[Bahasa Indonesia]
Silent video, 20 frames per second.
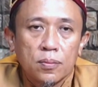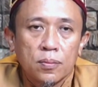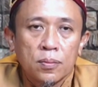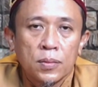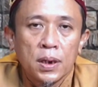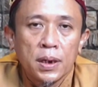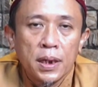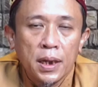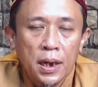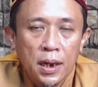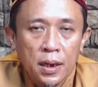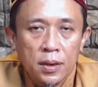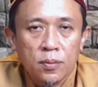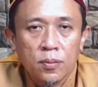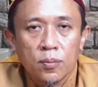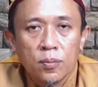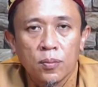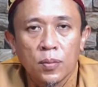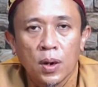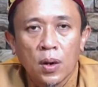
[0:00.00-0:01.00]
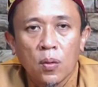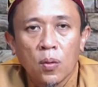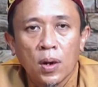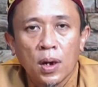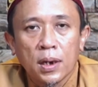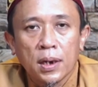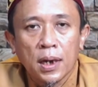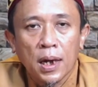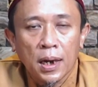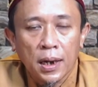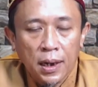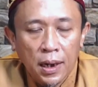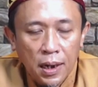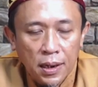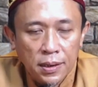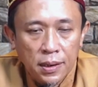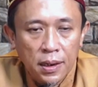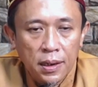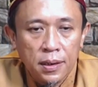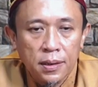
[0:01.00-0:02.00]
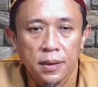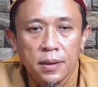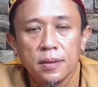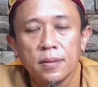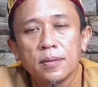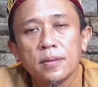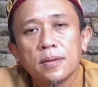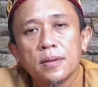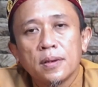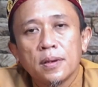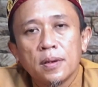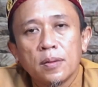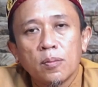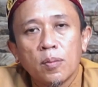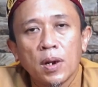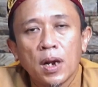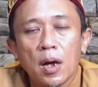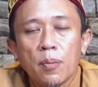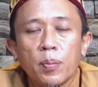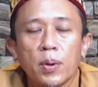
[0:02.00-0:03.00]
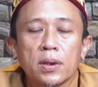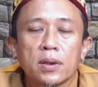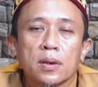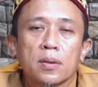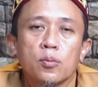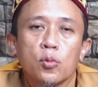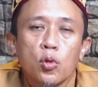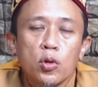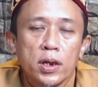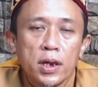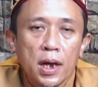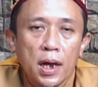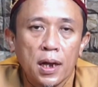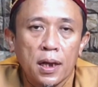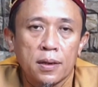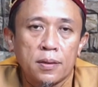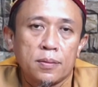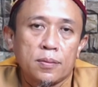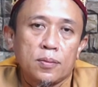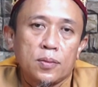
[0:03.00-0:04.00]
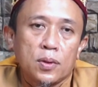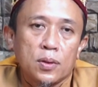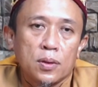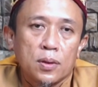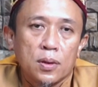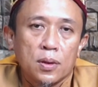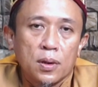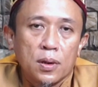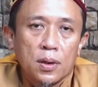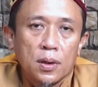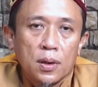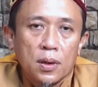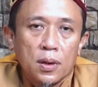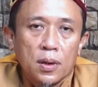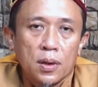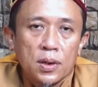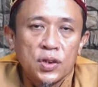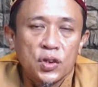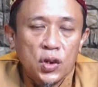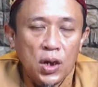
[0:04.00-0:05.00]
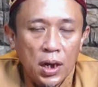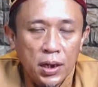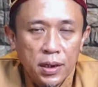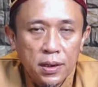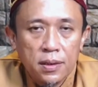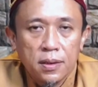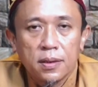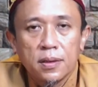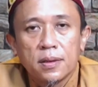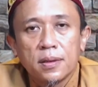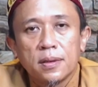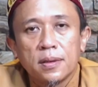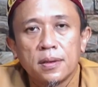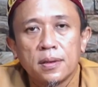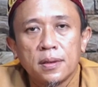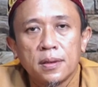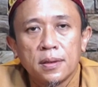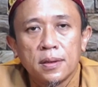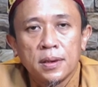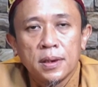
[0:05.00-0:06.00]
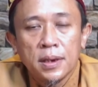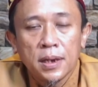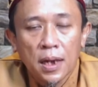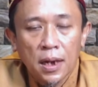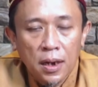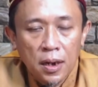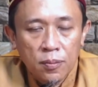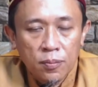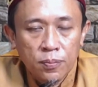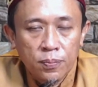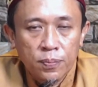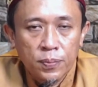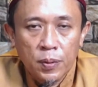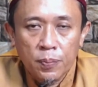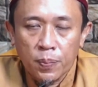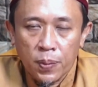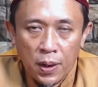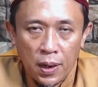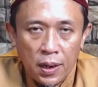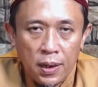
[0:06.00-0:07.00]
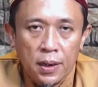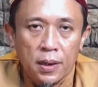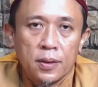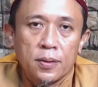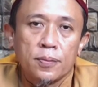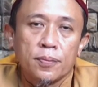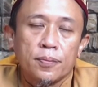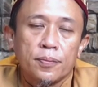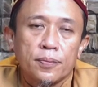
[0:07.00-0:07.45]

melihat bahwa kakaknya ini mendapat kemuliaan syahid di dalam peperangan.